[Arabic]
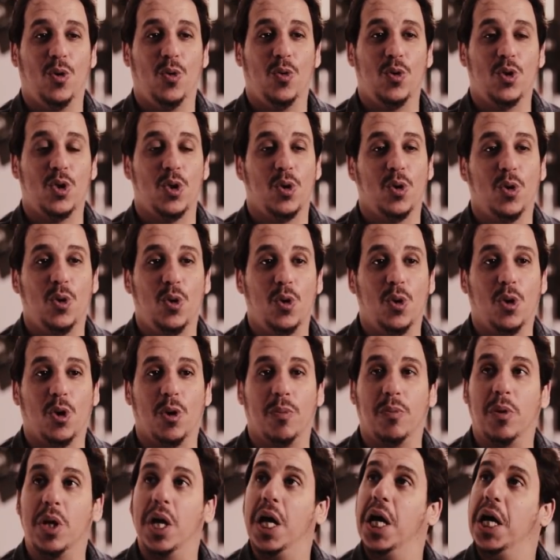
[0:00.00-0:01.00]
وش نقول
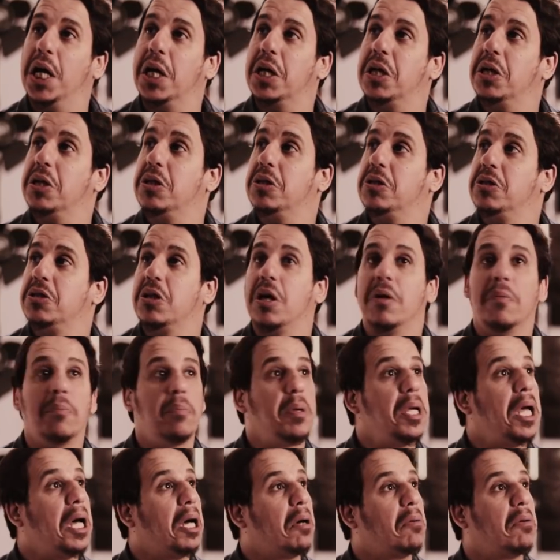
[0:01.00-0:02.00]
لكم والله غير
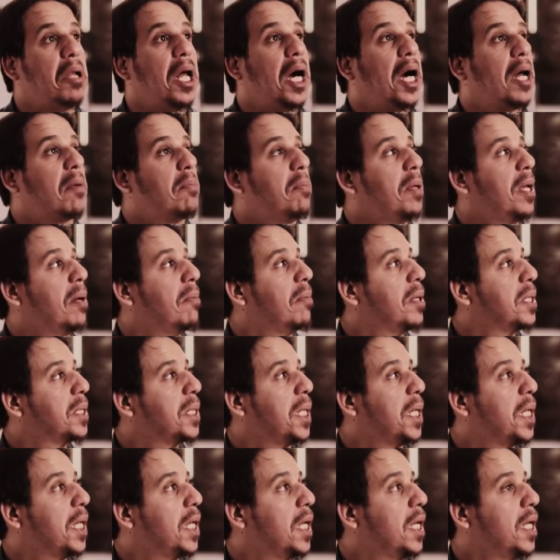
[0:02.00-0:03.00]
بيان والله غير بيان ما
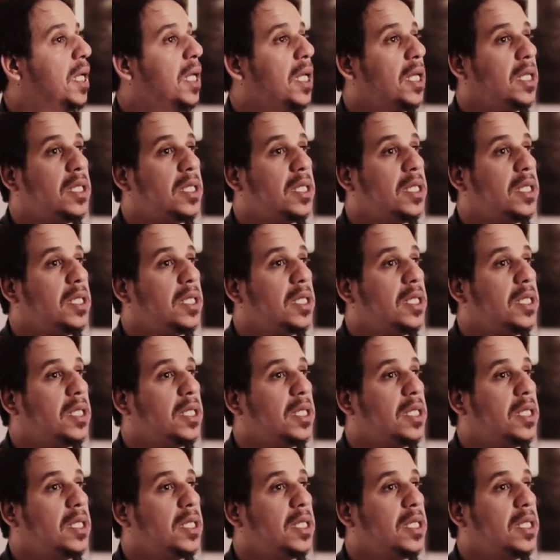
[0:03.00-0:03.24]
شاء الله